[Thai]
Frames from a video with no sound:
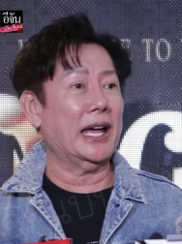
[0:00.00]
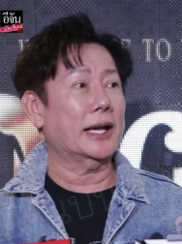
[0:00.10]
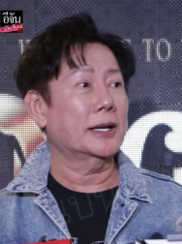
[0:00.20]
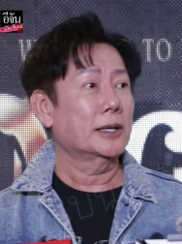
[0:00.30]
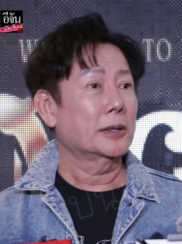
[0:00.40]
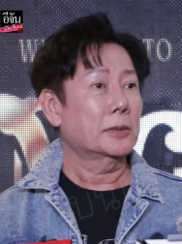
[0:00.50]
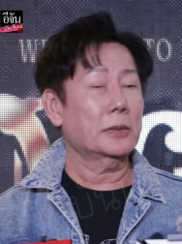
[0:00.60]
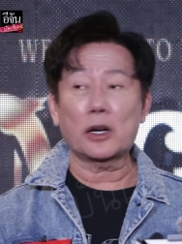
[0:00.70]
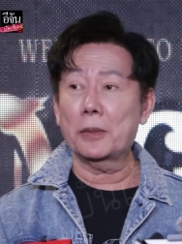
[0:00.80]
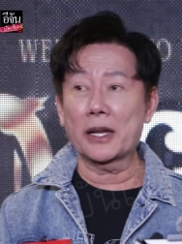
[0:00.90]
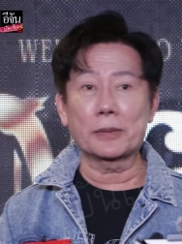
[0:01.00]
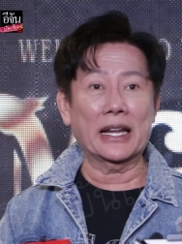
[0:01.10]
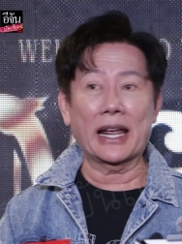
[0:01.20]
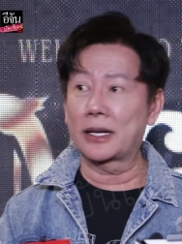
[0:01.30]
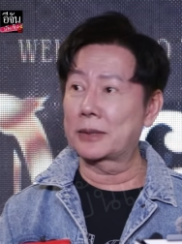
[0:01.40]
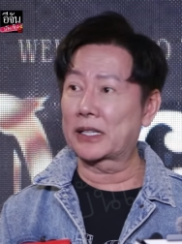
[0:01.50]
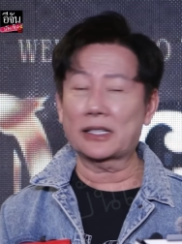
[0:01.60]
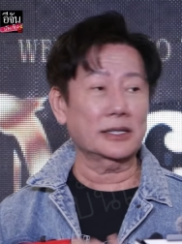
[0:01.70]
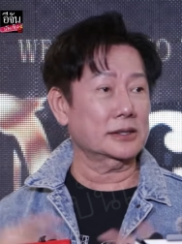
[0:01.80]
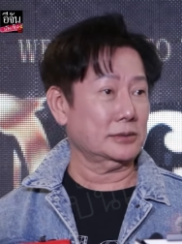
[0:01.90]
ห้ามันก็ไม่เห็นเป็นไรเลยมัน
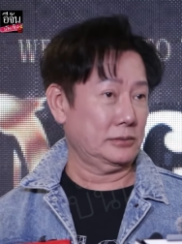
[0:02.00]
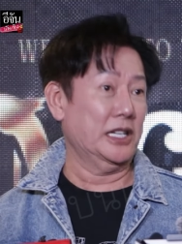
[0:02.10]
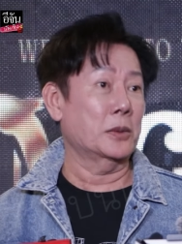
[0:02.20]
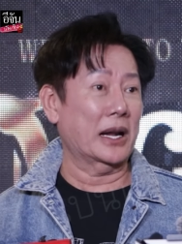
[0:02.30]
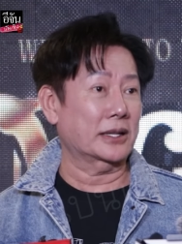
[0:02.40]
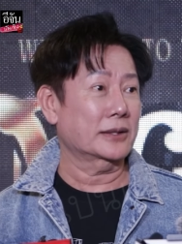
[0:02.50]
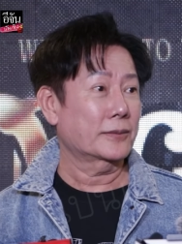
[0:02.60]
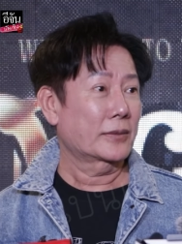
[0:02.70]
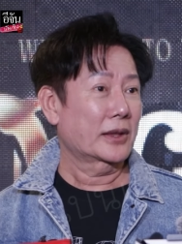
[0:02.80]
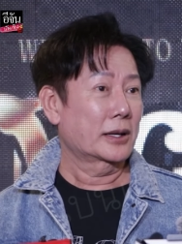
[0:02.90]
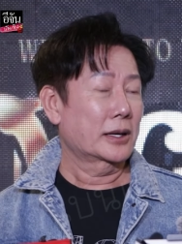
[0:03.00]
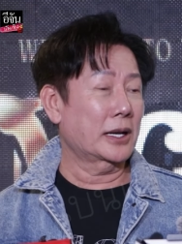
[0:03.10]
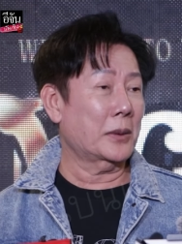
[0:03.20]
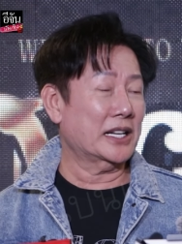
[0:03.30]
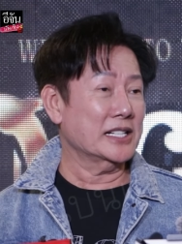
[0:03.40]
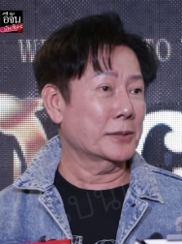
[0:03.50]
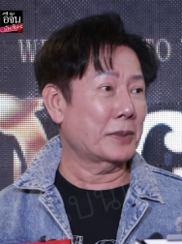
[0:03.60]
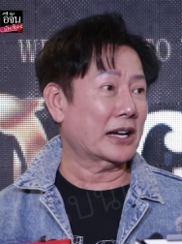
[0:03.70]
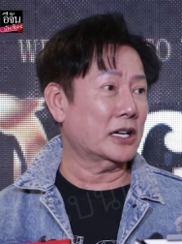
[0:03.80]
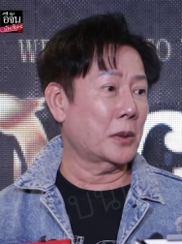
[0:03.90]
ตั้งกี่วันแล้ววันที่สิบ
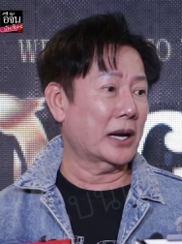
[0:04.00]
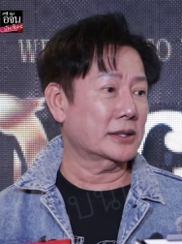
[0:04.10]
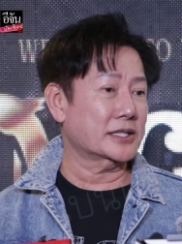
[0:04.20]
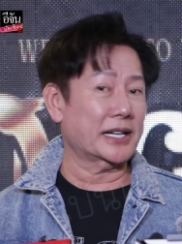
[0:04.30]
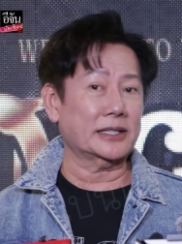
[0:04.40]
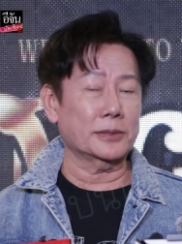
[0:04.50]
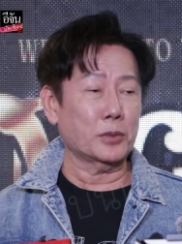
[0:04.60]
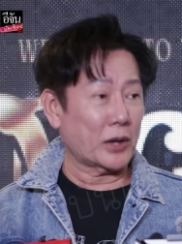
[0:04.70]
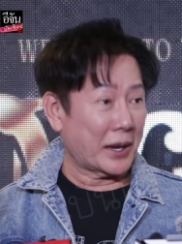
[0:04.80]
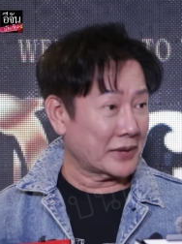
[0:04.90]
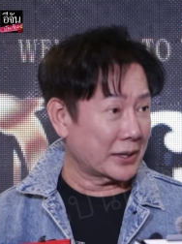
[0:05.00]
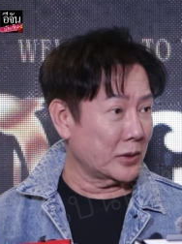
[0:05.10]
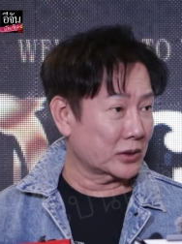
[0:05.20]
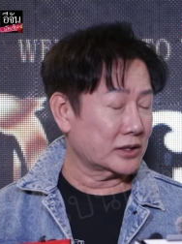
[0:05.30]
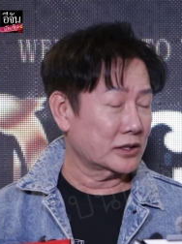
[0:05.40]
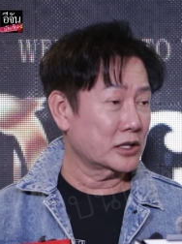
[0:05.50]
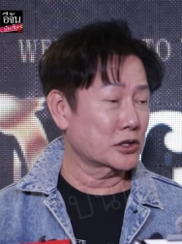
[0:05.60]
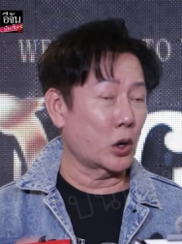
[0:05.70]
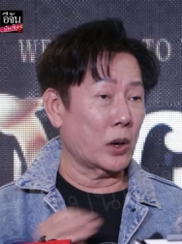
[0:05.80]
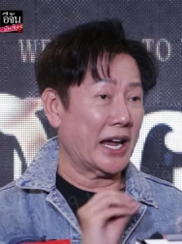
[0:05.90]
แปดคือวันเซตเทิลโปรแกรมทั้งหมด
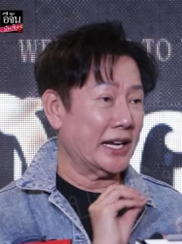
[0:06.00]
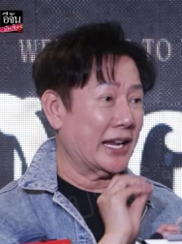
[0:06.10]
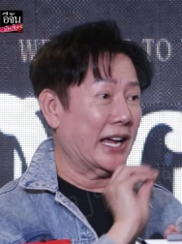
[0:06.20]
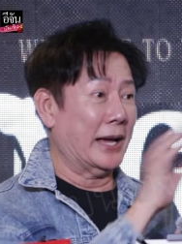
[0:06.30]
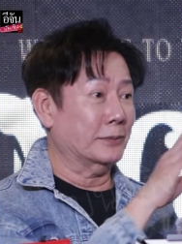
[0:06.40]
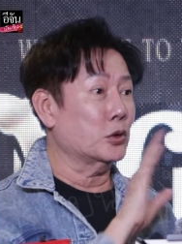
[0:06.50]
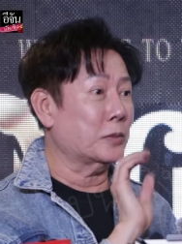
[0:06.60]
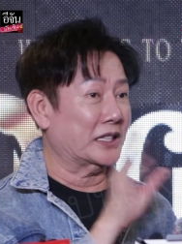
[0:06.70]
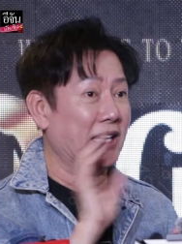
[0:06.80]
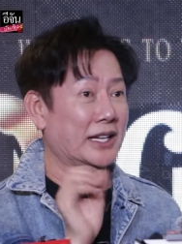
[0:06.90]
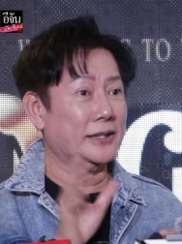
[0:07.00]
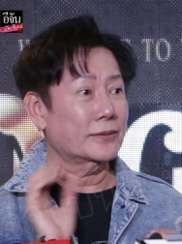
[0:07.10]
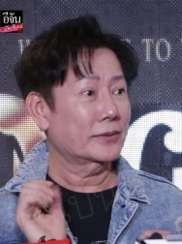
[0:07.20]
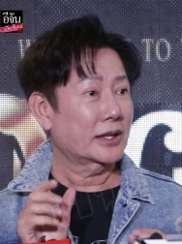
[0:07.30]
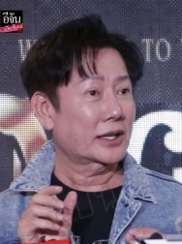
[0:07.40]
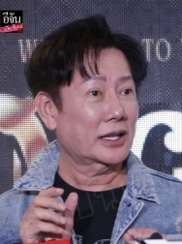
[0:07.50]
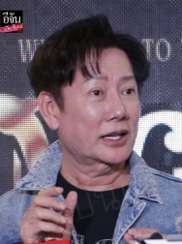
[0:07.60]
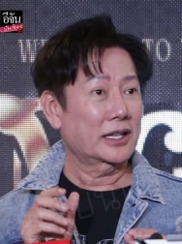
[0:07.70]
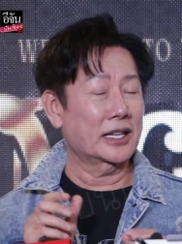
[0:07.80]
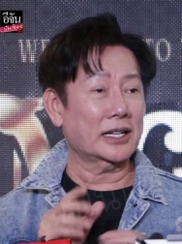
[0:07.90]
ส่งให้นางงามทุกประเทศ
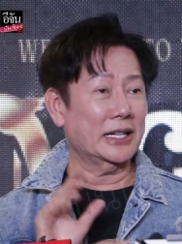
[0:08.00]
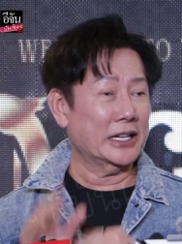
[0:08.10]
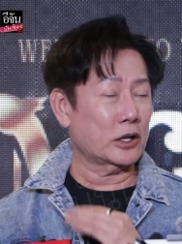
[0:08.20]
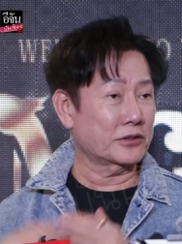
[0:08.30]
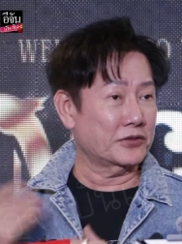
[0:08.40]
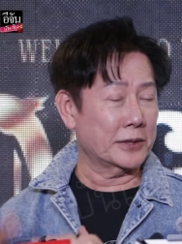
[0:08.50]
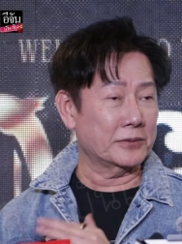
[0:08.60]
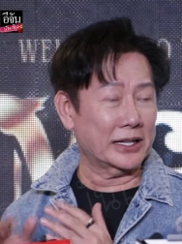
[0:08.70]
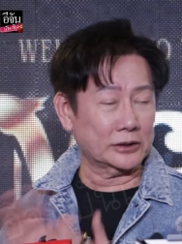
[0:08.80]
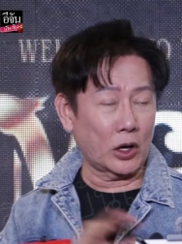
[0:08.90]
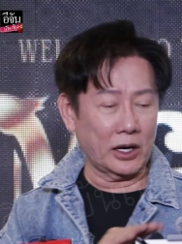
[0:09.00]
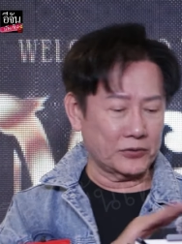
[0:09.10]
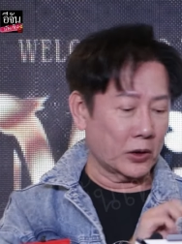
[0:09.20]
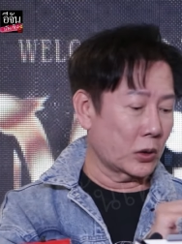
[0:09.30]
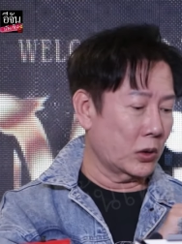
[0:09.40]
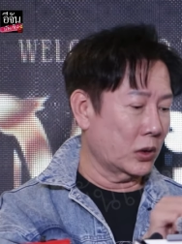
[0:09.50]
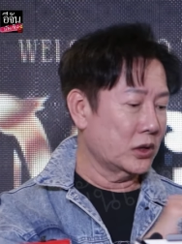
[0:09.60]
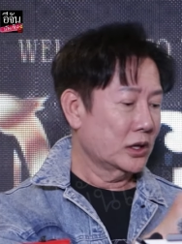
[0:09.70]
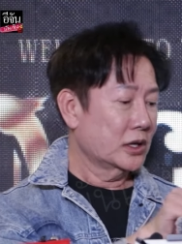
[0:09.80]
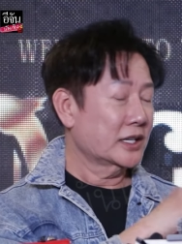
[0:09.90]
แล้วก็รีคอนเฟิร์มว่าต้องมาฟอลโล่
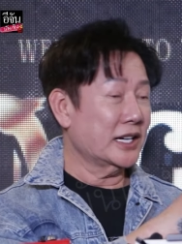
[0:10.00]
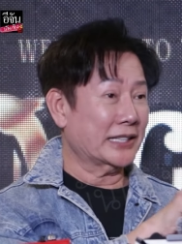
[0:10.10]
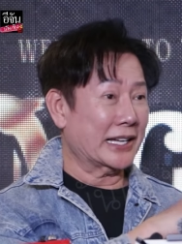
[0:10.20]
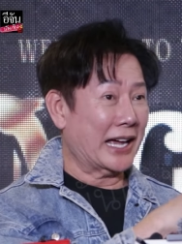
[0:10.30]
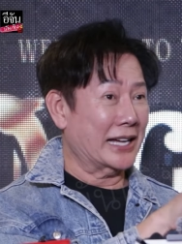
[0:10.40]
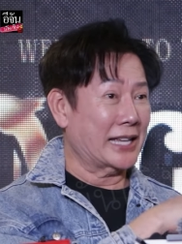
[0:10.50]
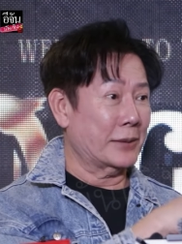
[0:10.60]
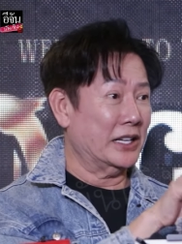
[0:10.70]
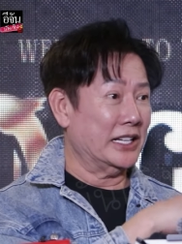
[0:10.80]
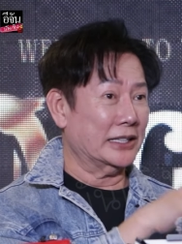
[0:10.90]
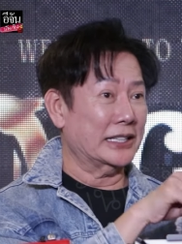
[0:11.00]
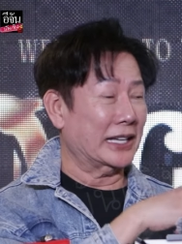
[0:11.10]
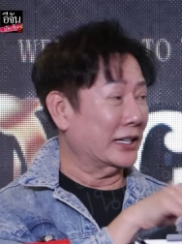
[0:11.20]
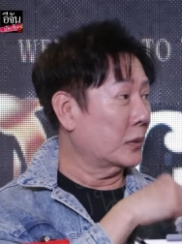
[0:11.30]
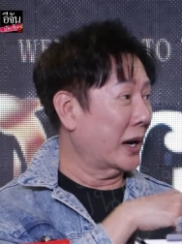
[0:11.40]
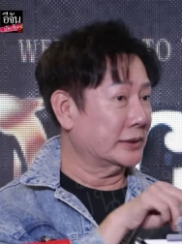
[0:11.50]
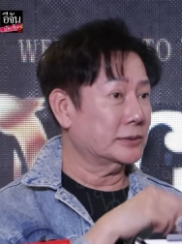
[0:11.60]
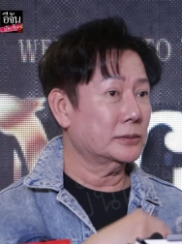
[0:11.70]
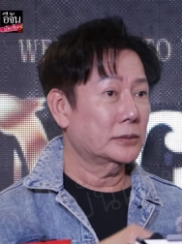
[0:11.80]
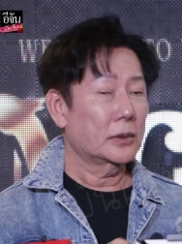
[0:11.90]
เครื่องแต่งกายตามนี้ในแต่ละวัน
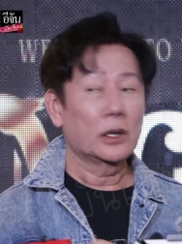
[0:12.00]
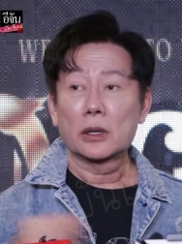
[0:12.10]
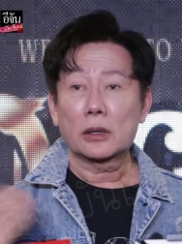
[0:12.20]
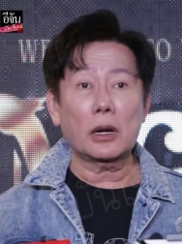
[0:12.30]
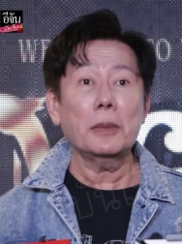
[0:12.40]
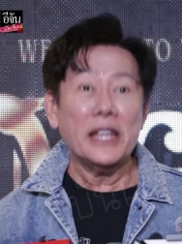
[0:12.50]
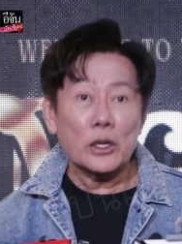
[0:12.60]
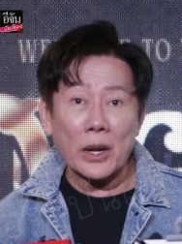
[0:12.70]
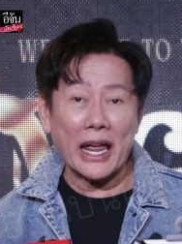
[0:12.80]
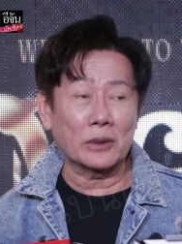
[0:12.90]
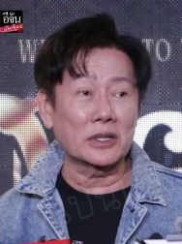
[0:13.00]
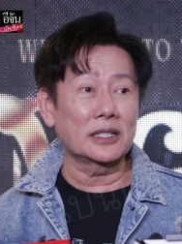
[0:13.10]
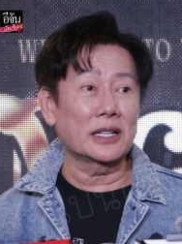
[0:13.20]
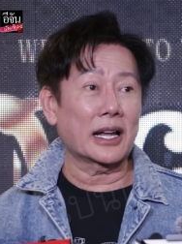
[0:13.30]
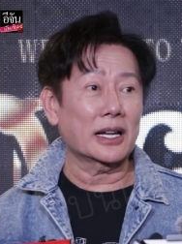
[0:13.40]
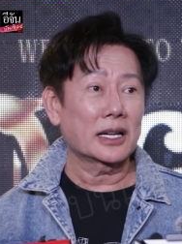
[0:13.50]
ก็มีอยู่แล้วเรือ